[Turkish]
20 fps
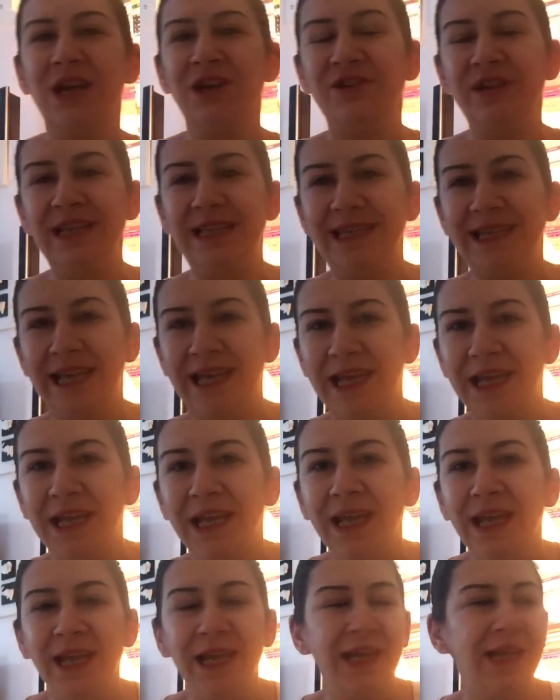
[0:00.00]

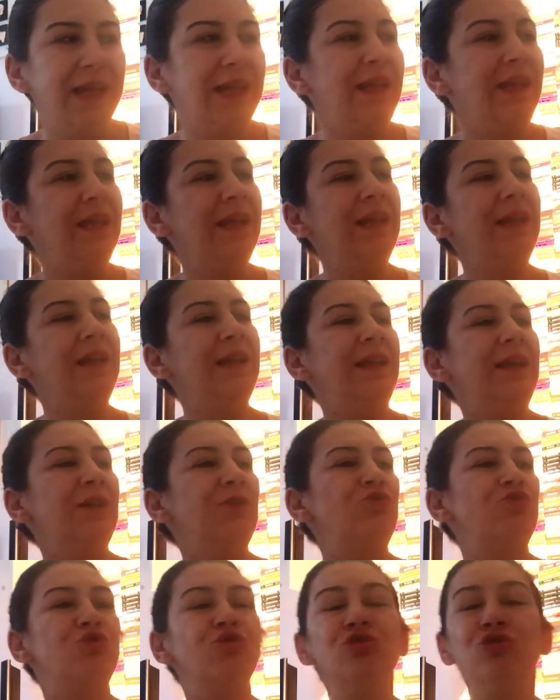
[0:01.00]
Rilke
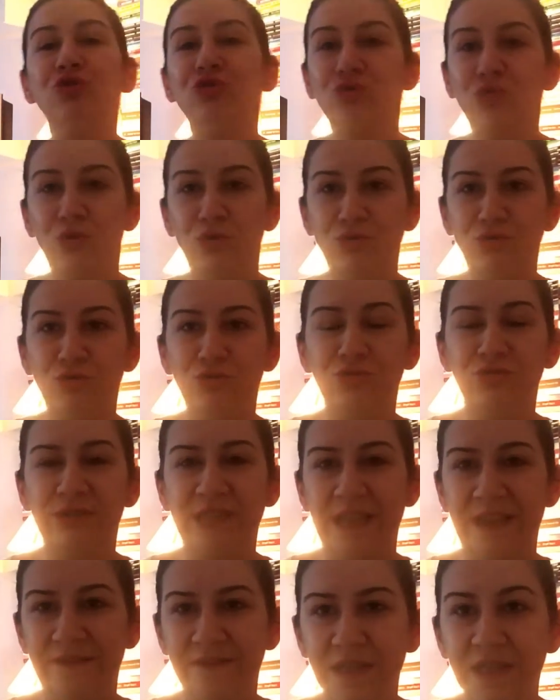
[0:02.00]
e, Çünkü Zordur
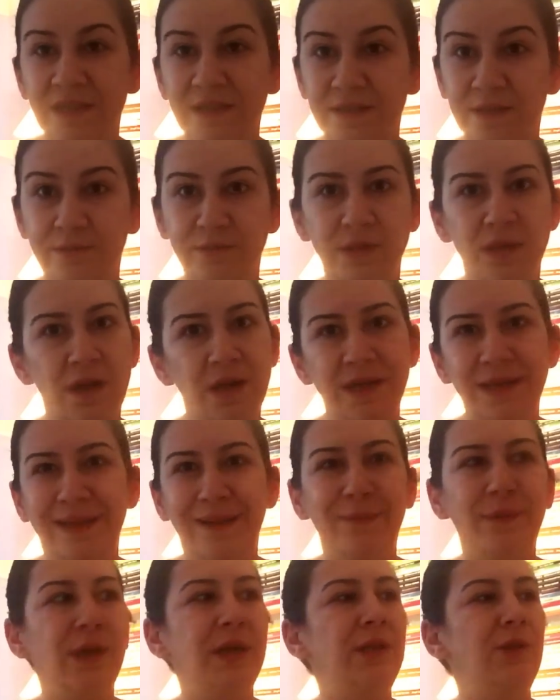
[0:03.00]
Sevgi kitabına
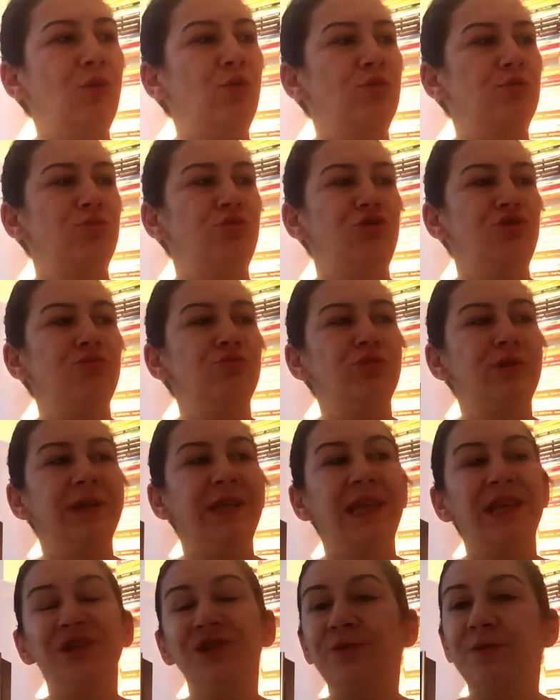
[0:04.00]
ayıla bayıla okumuştum. Bu da
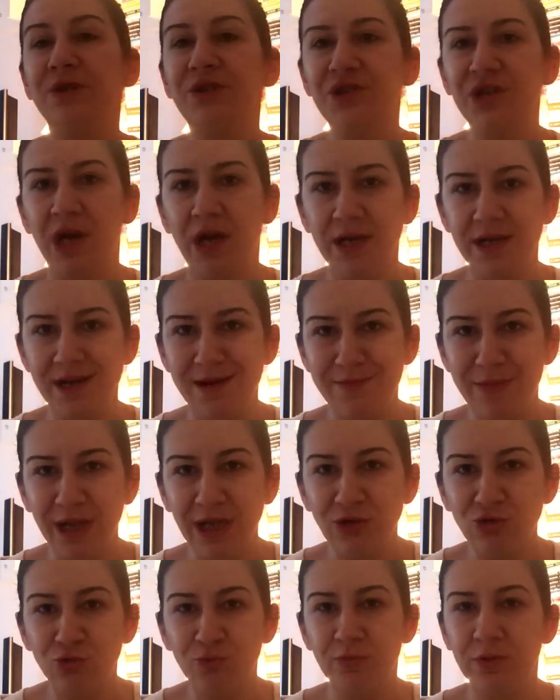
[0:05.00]
genç bir şaire
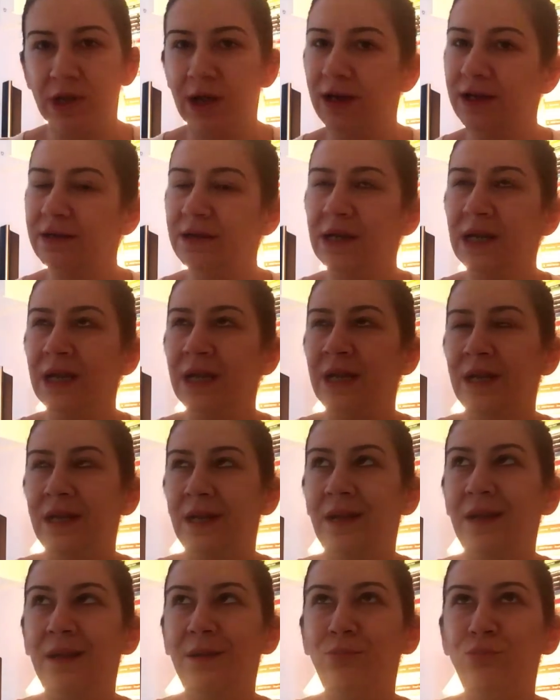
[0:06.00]
mektuplar.
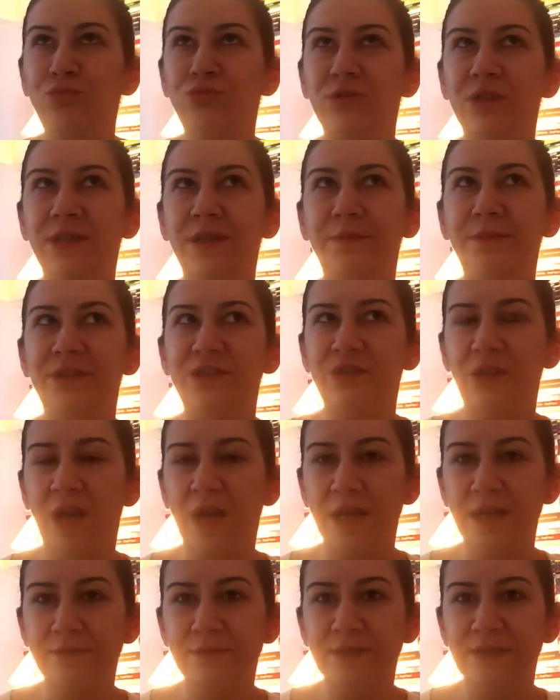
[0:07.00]
E, bunda da bir
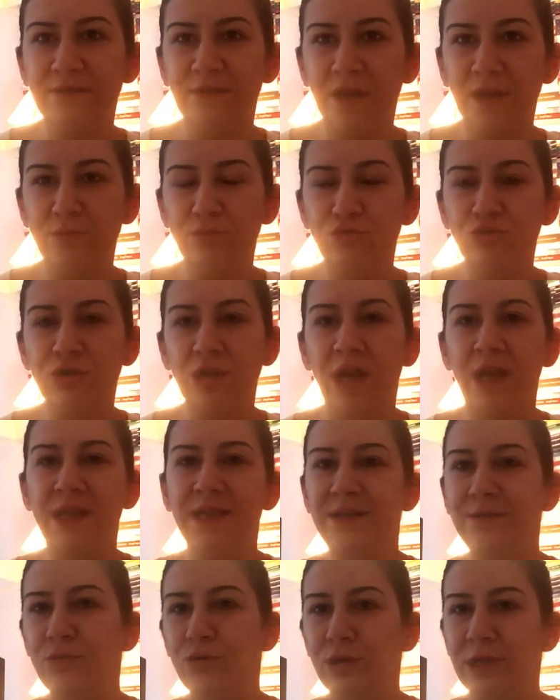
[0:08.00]
şairimiz var. Bu
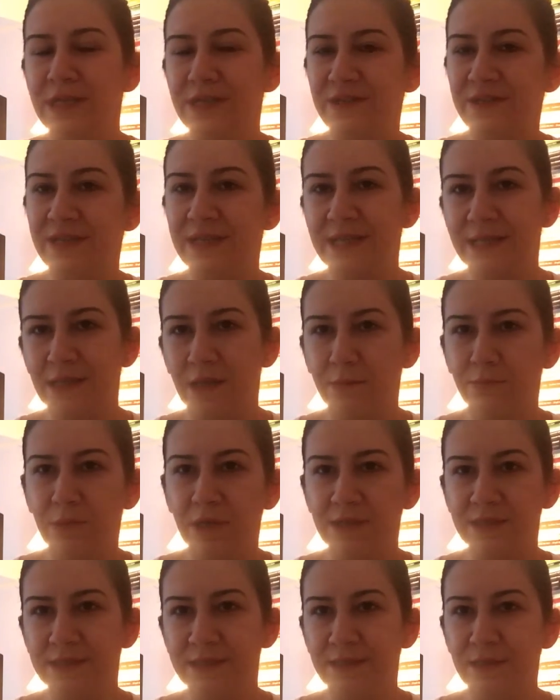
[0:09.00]
şair böyle Rilke'den
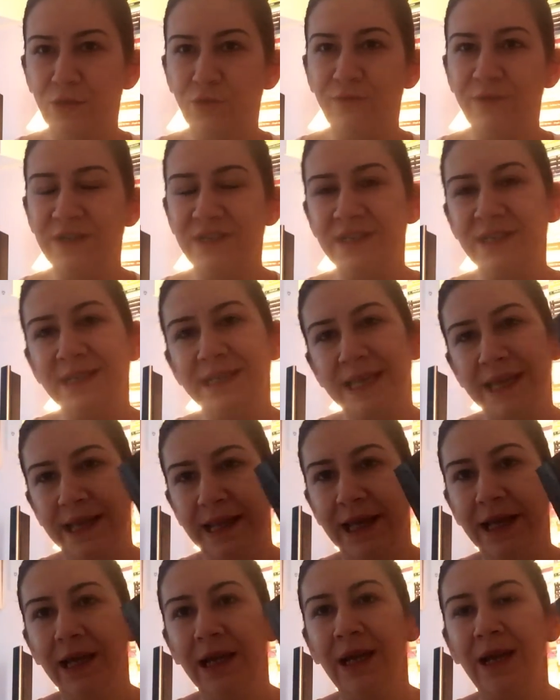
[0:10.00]
bahsediliyor ve
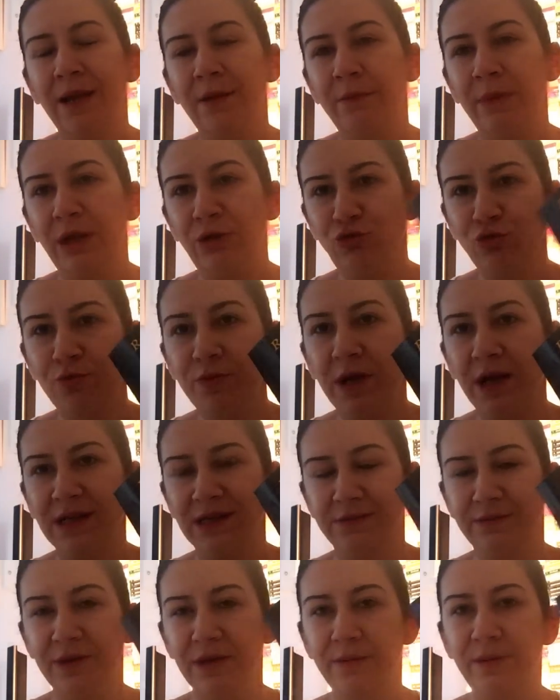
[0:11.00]
Rilke'ye mektup
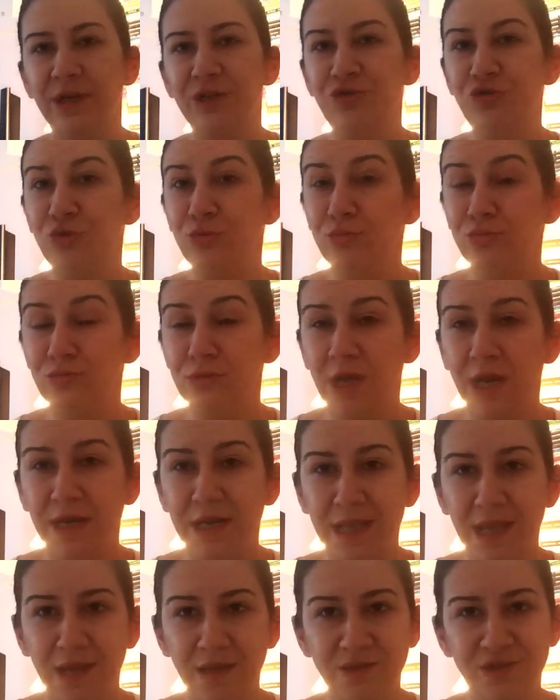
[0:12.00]
yazmaya başlıyor. Bunlar
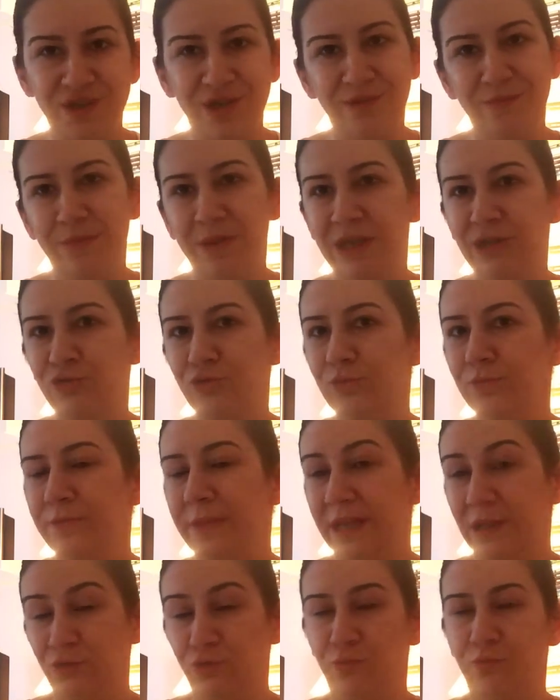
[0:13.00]
gerçek
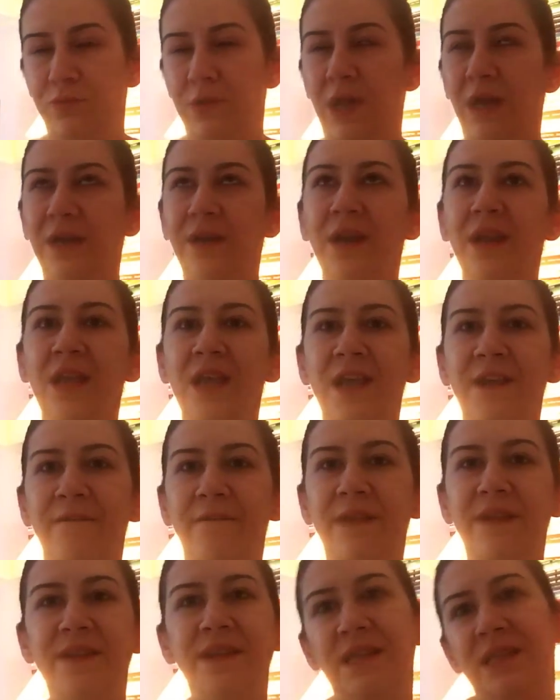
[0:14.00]
mektuplar.
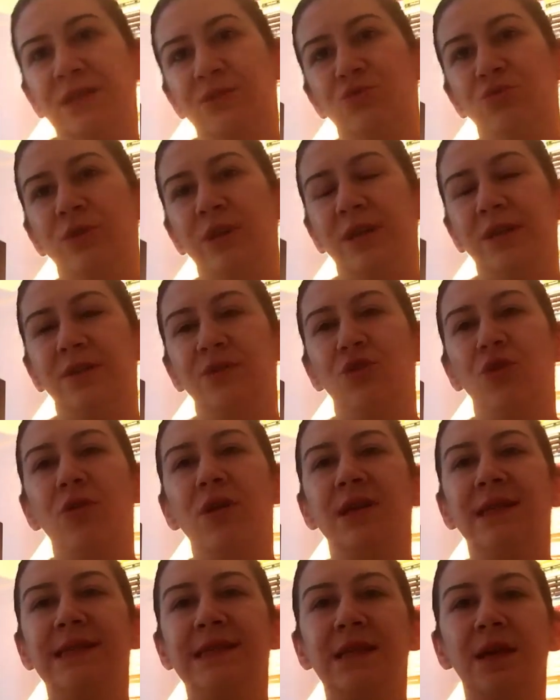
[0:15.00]
Ve Rilke sürekli diyor
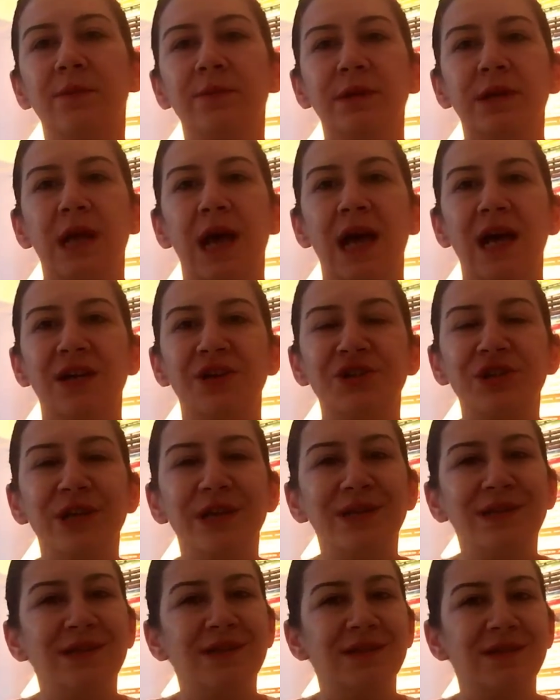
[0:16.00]
ya sabır her
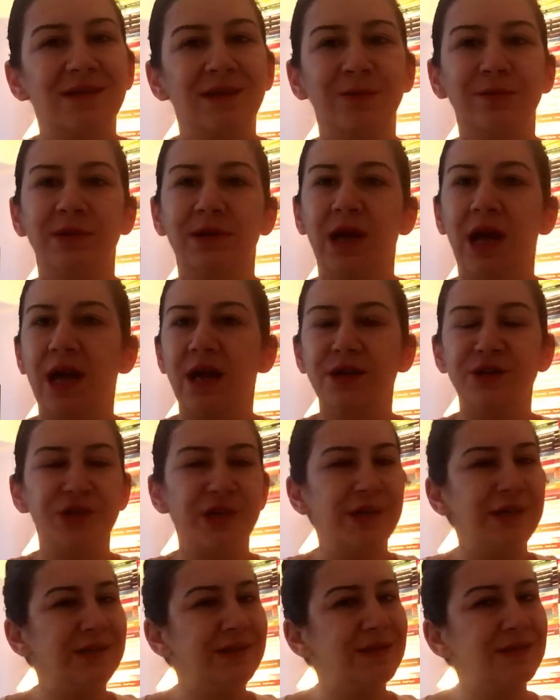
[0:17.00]
şeydir, sabır her
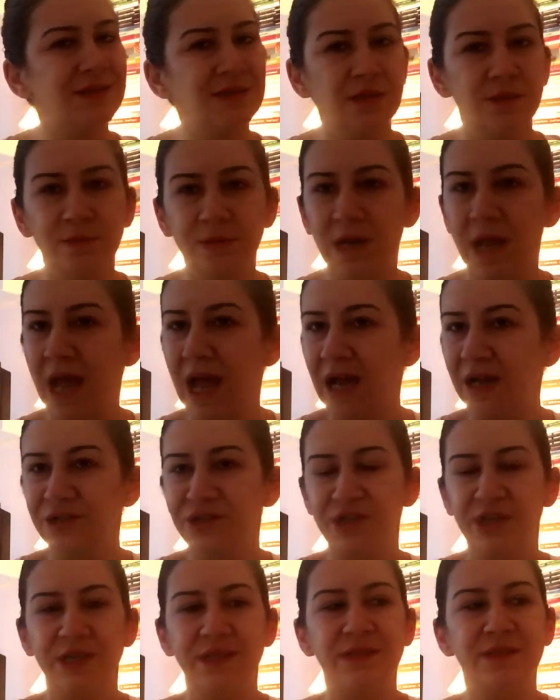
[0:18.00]
şeydir, sabır her
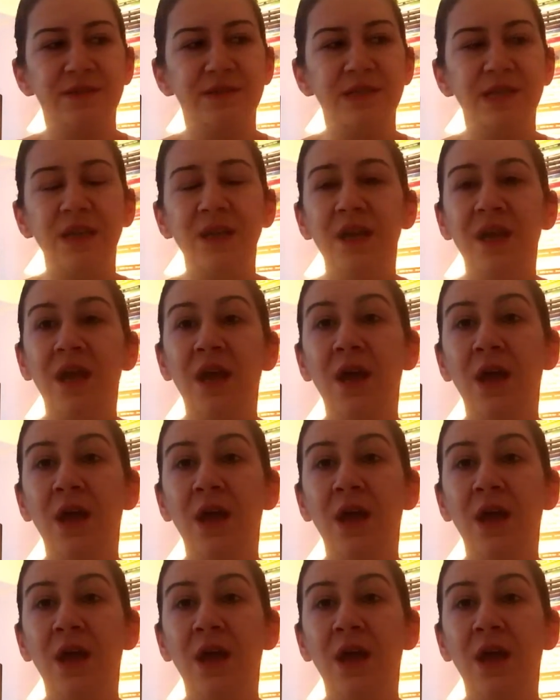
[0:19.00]
şeydir diye.